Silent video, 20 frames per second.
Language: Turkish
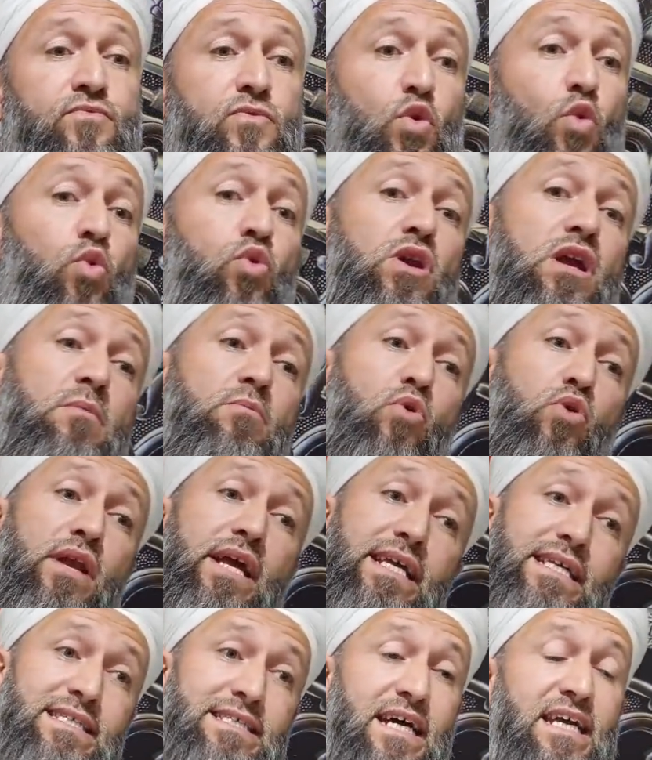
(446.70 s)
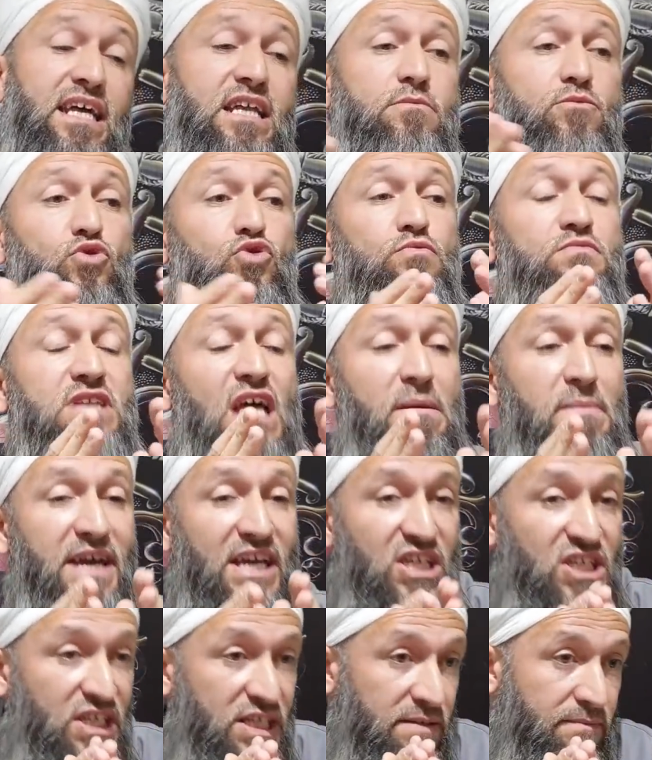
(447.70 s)
Öyle böyle isyan etmiyordum
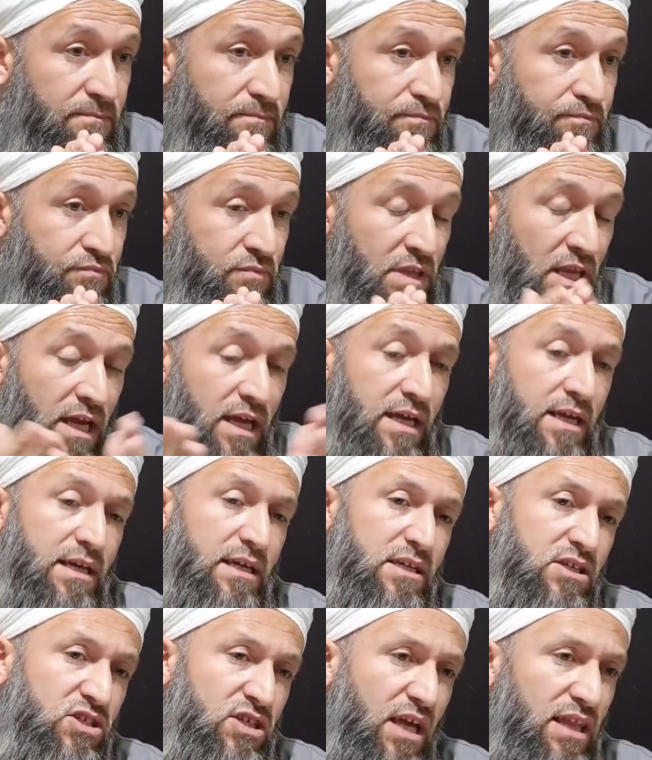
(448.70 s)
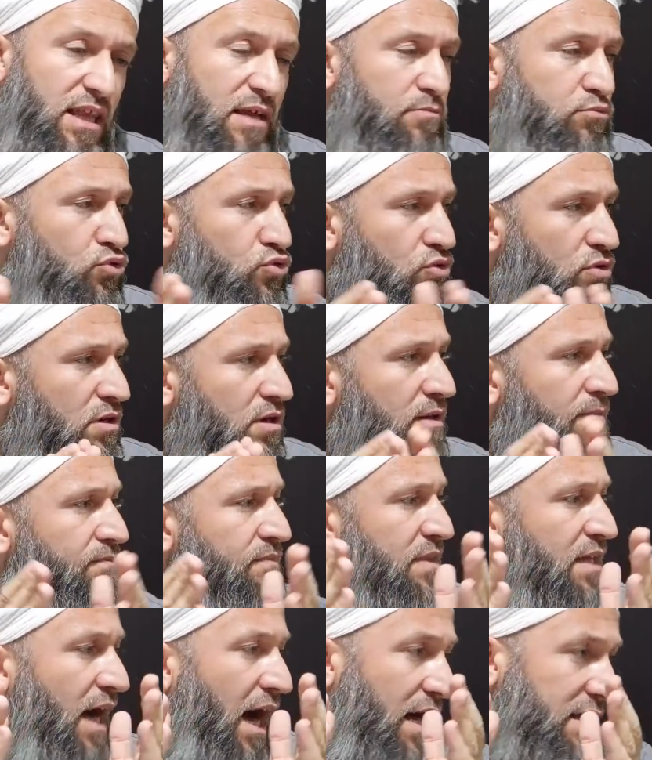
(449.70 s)
demek. İnşallah bunu
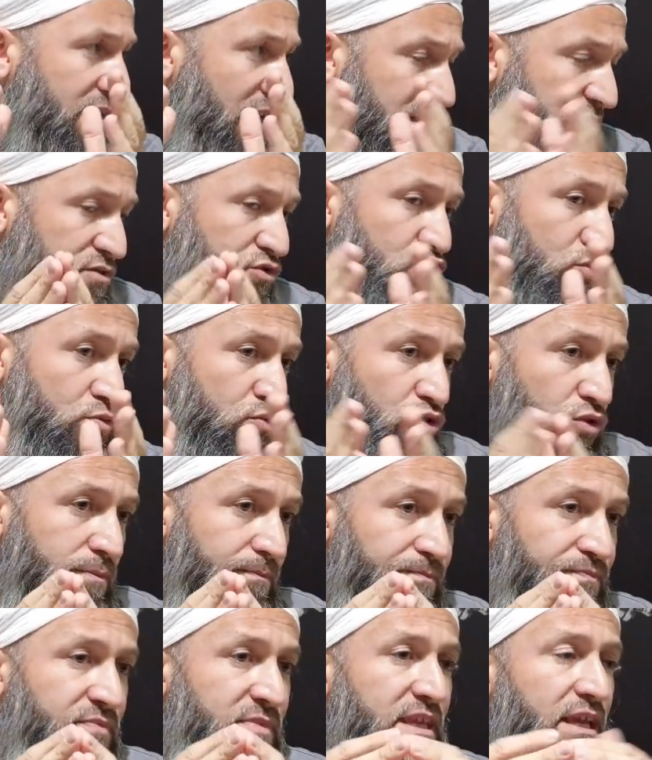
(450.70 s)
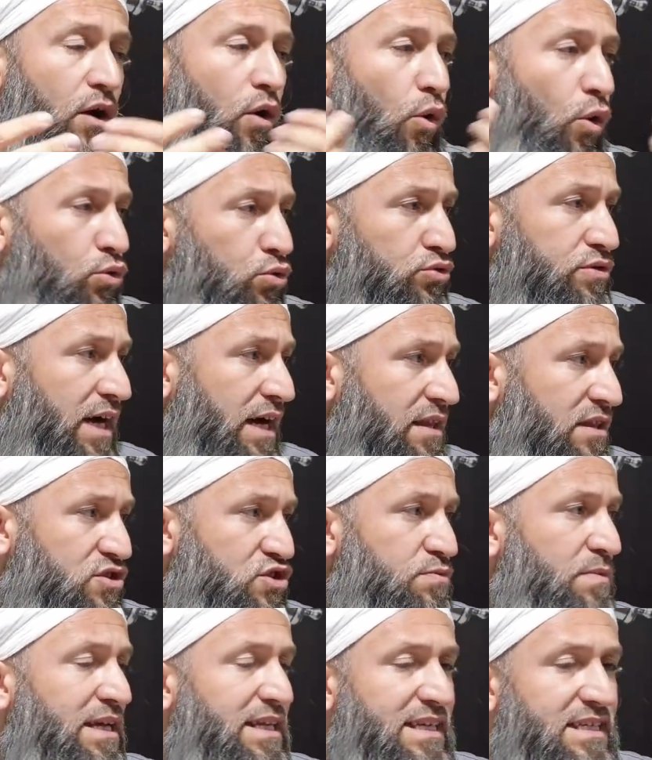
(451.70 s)
anladığınızı umuyorum. Olur
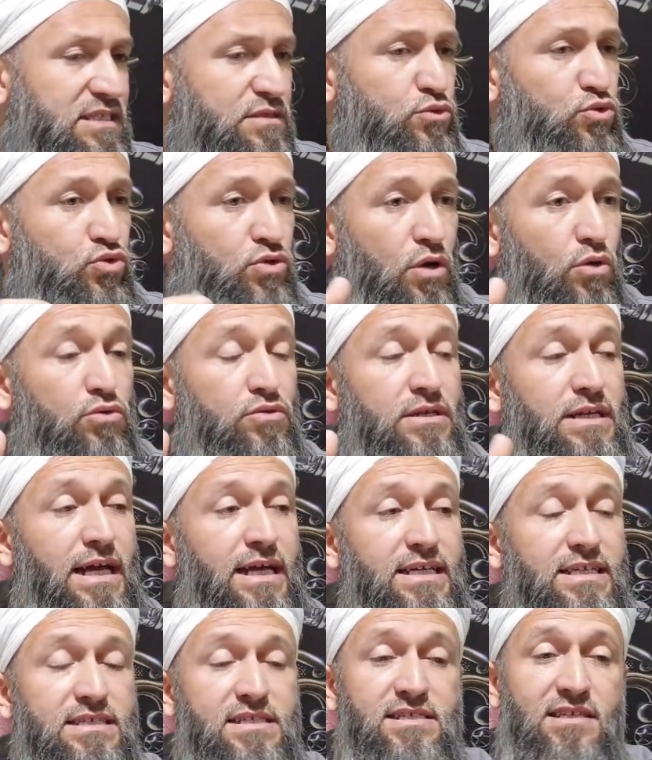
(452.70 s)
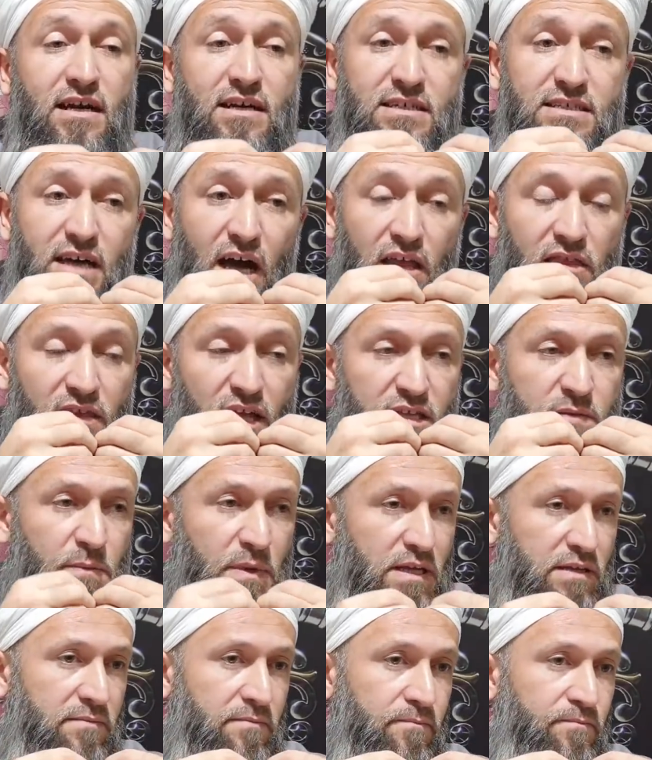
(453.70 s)
kardeşim herkesin günah olur. Lakin sakın
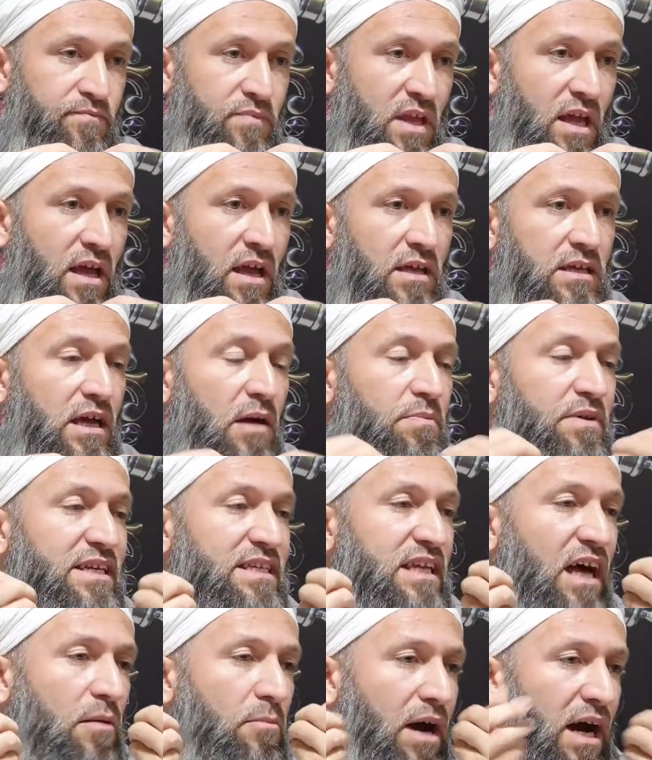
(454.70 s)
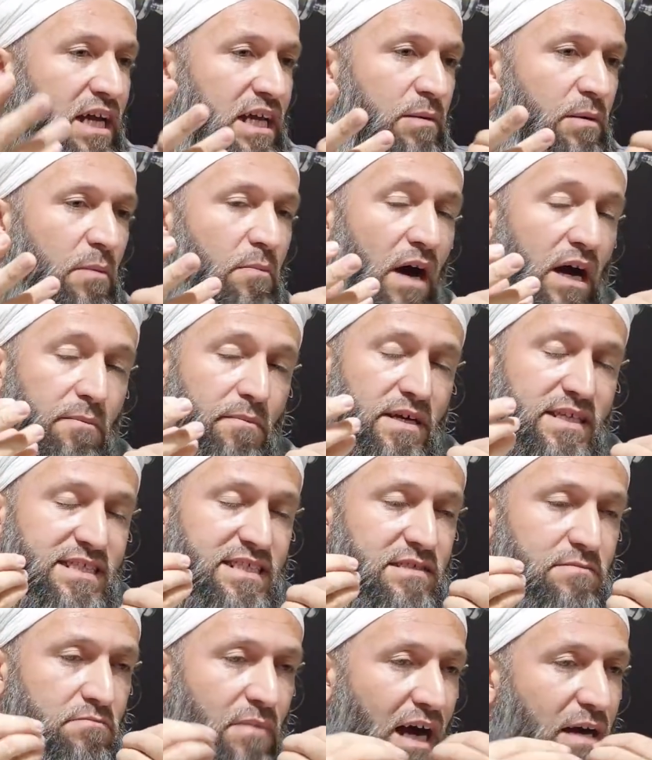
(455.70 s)
anlatmayın. Ya bir namahreme
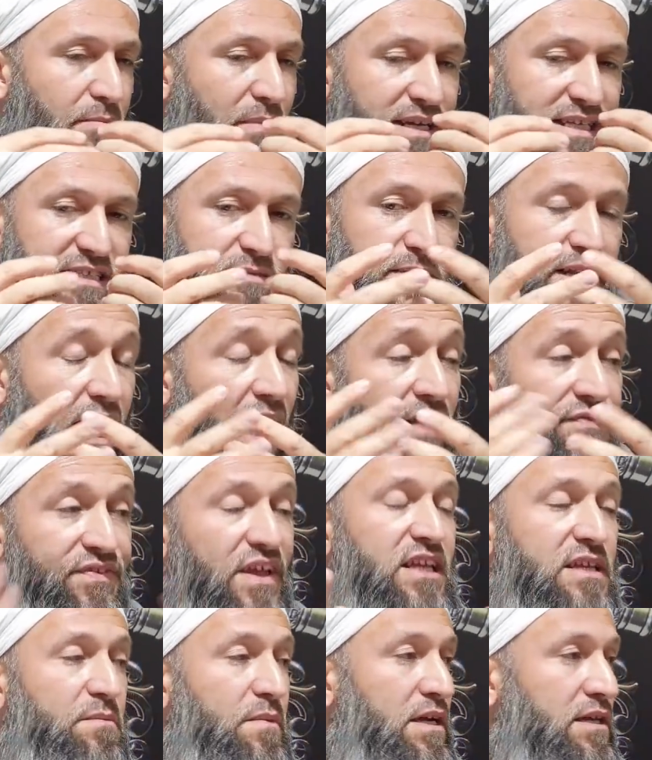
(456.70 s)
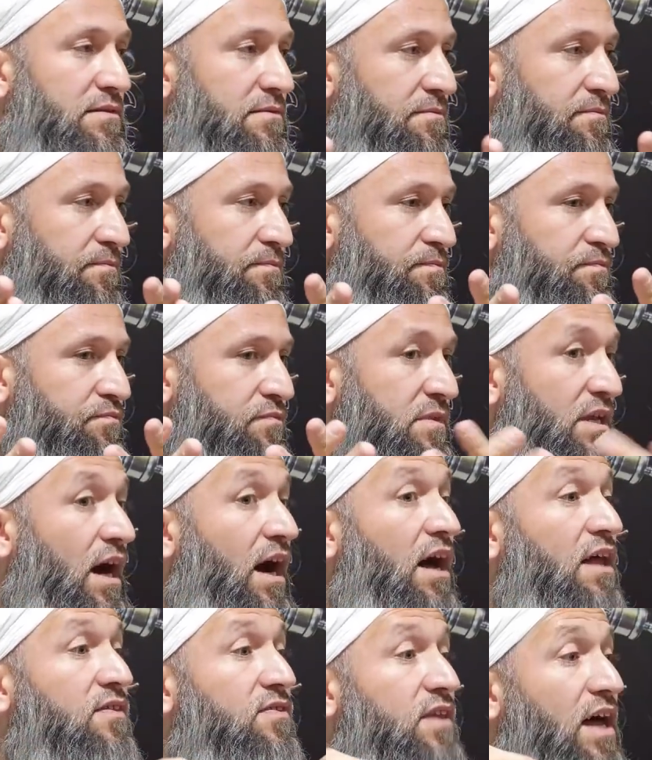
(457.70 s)
bakmasın, bakmanızı bile anlatmayın.
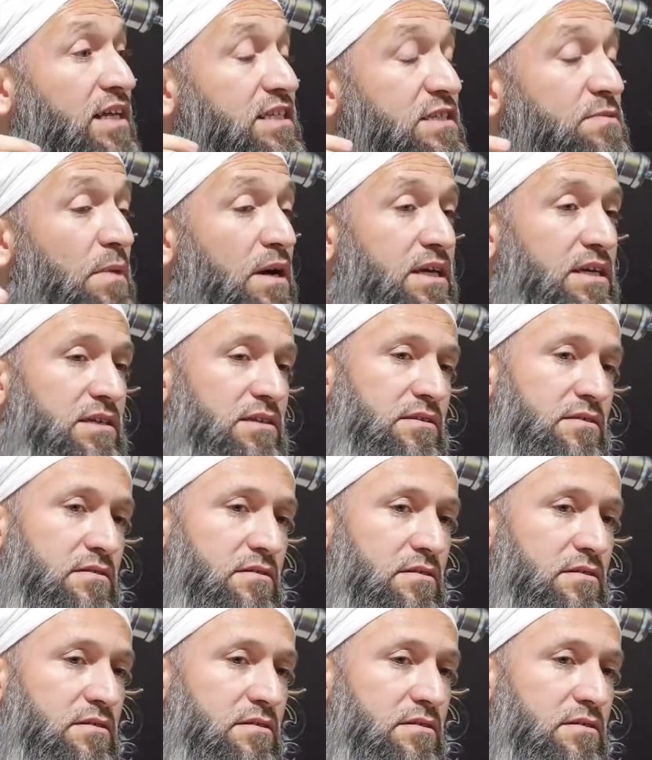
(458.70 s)
Anlatmayın.